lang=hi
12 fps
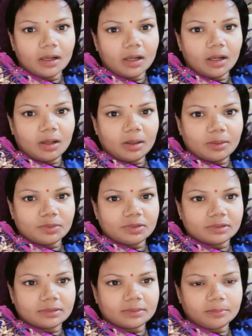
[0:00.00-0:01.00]
और
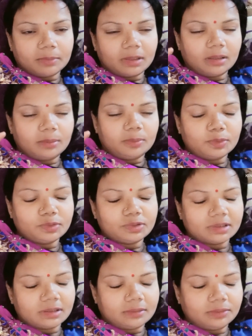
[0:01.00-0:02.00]
उस मतलब उस
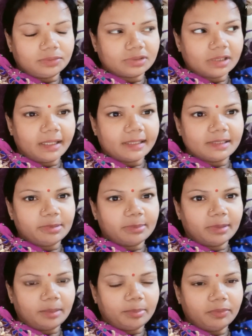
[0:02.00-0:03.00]
उसका रेसिपी
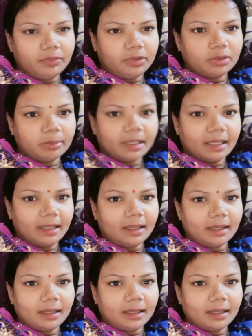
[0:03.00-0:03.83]
मैंने अपने वीडियो में डाला